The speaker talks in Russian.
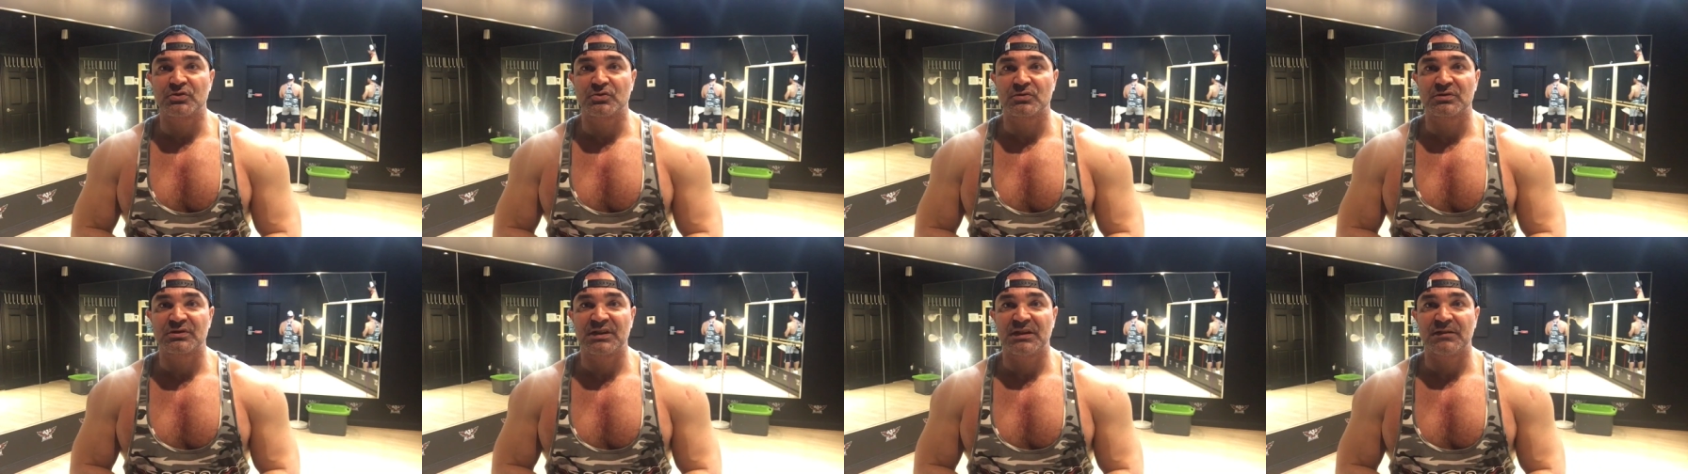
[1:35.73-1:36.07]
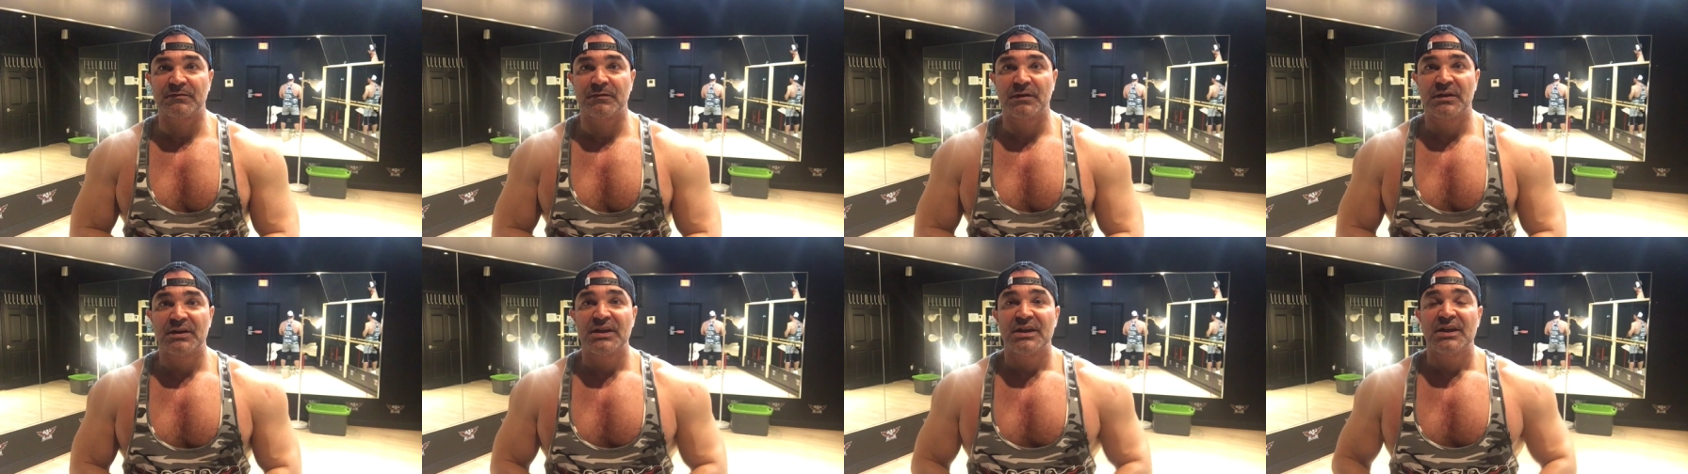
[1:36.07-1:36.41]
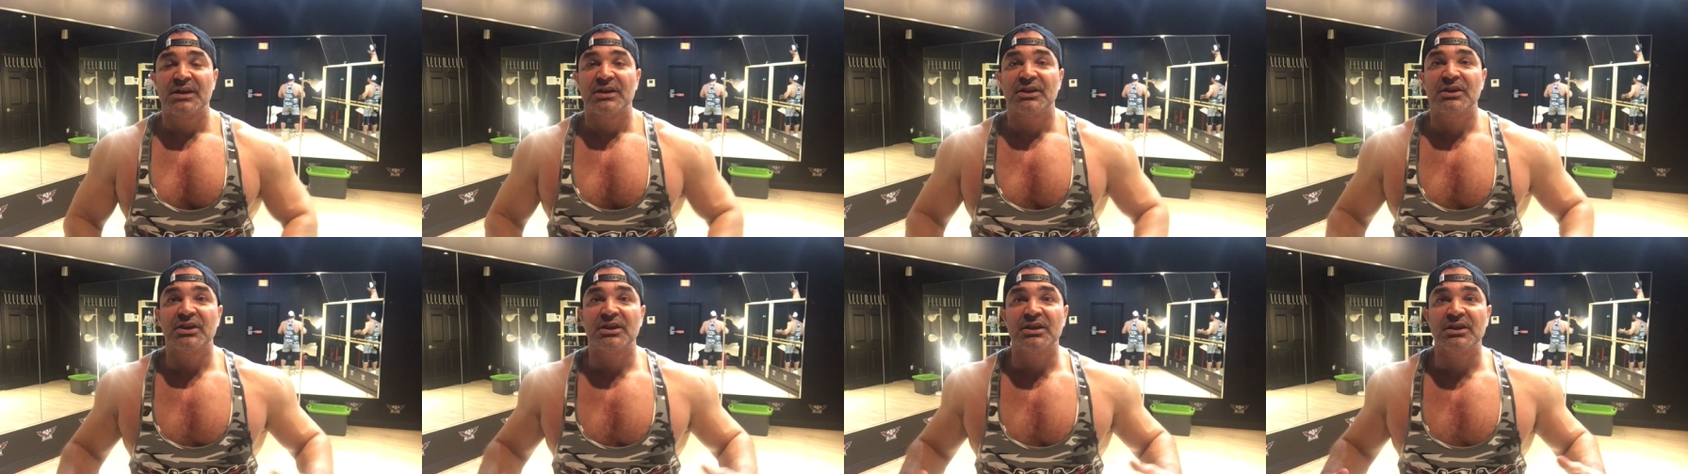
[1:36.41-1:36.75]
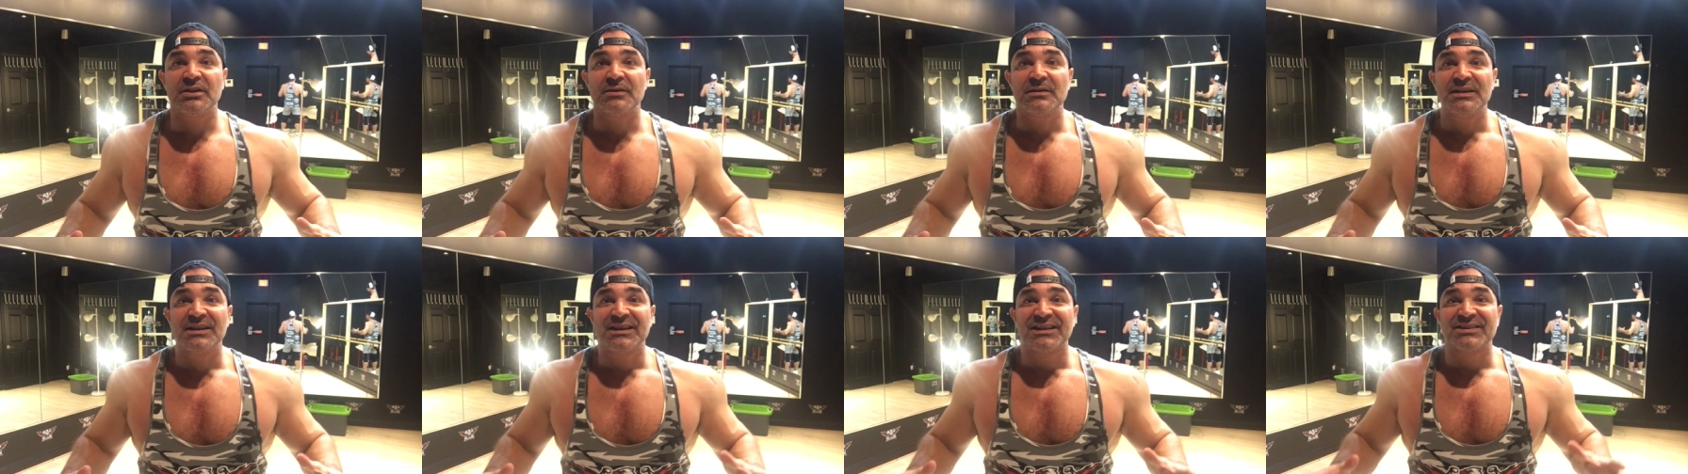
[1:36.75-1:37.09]
сустав,
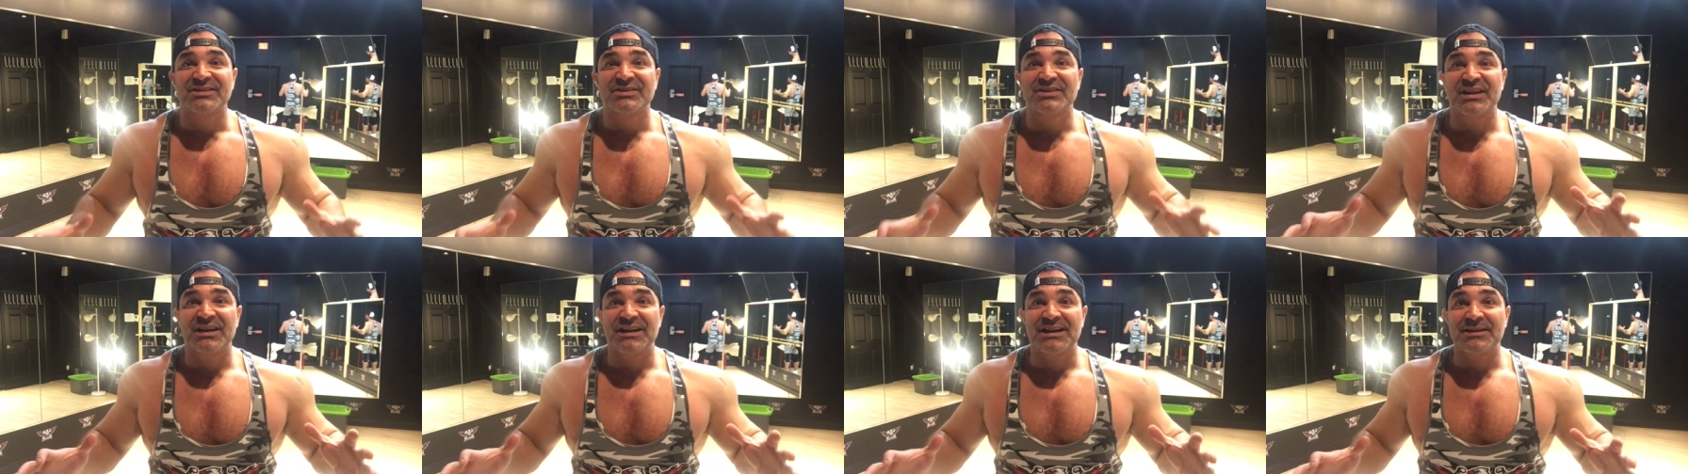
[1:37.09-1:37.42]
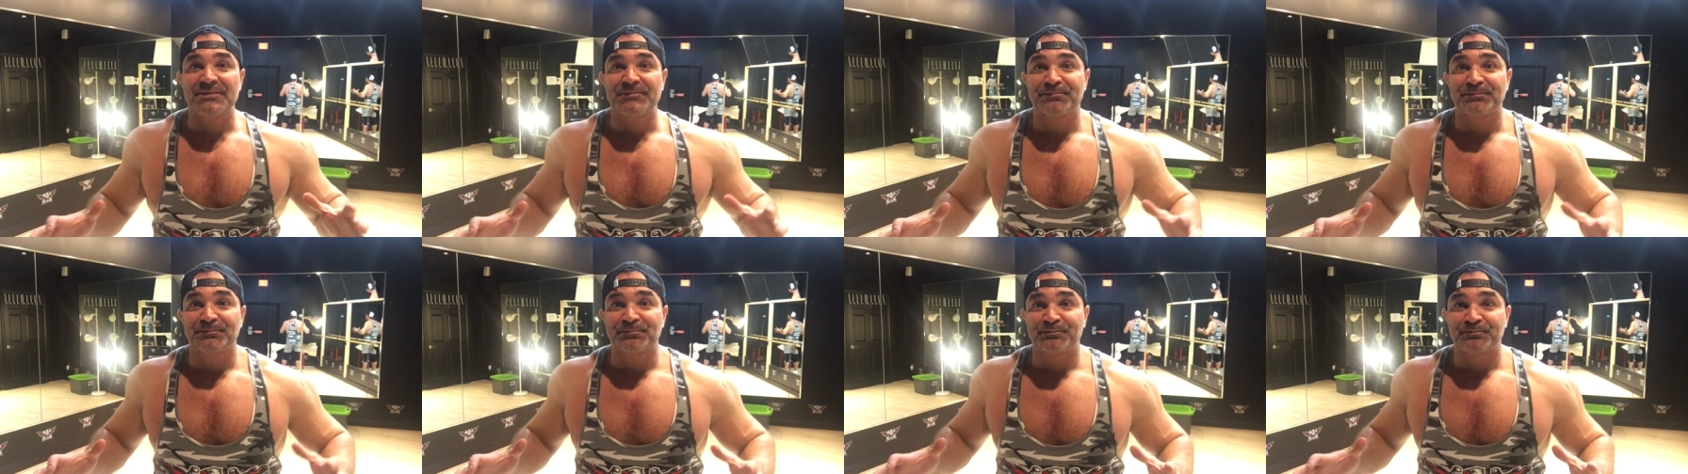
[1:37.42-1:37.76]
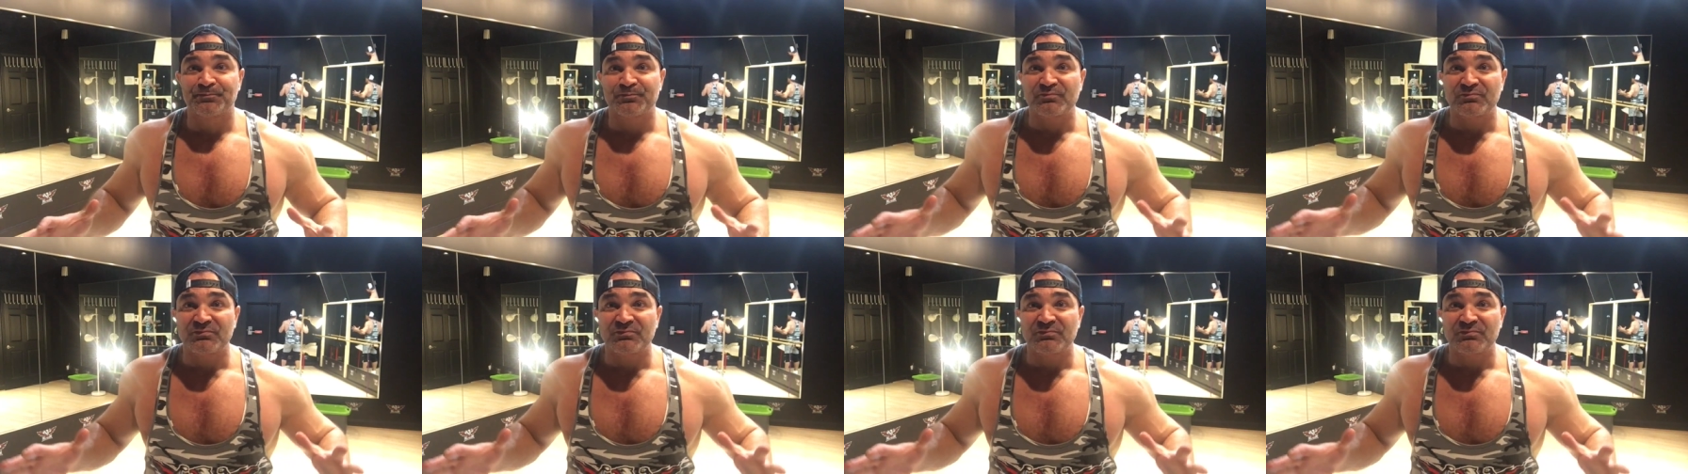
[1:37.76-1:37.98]
и на